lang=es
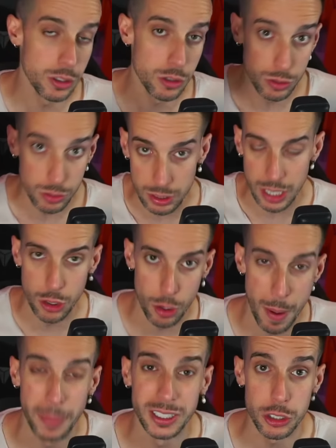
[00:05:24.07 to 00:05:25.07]

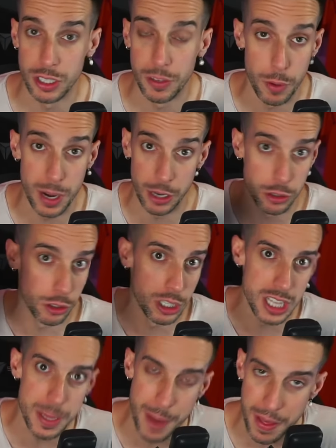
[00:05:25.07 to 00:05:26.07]
Normalmente son de fuera, no son ni
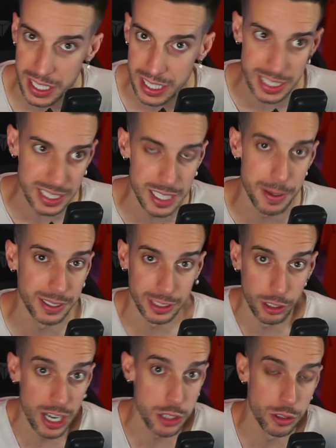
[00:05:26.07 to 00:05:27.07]
de Madrid ni de
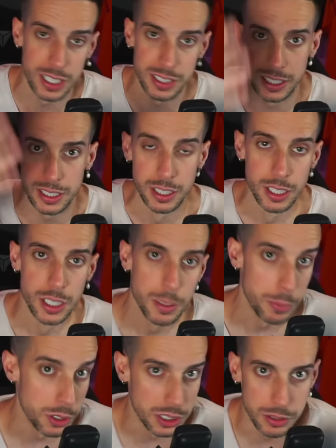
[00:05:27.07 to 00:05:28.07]
Barcelona, son gente
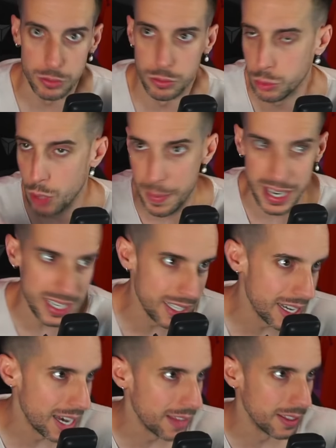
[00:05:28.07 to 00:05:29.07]
pues de
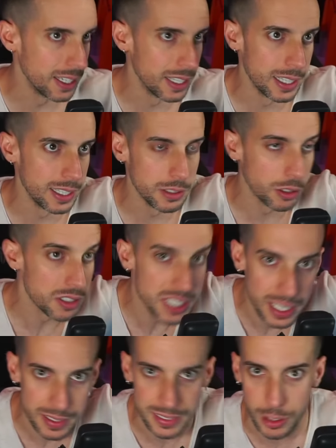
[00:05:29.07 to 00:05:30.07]
Sudamérica, de yo qué sé,
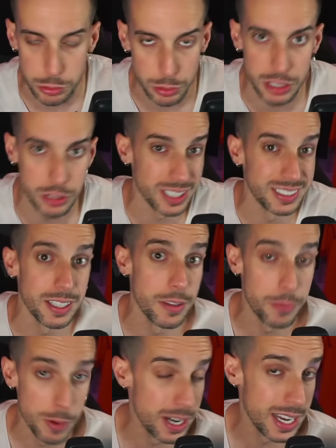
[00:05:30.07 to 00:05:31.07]
de Estados Unidos, gente de
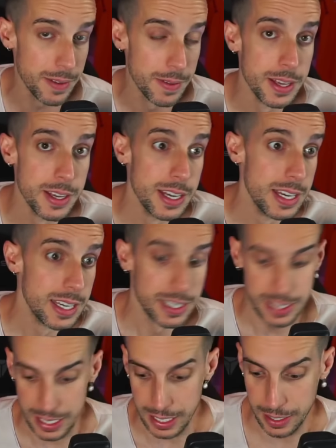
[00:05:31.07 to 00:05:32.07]
fuera
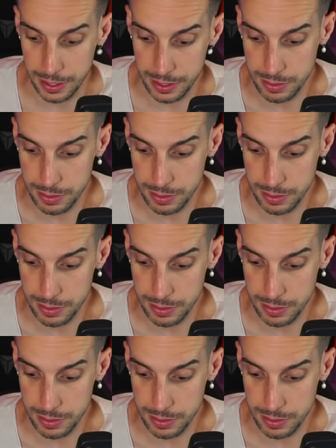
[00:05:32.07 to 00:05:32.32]
que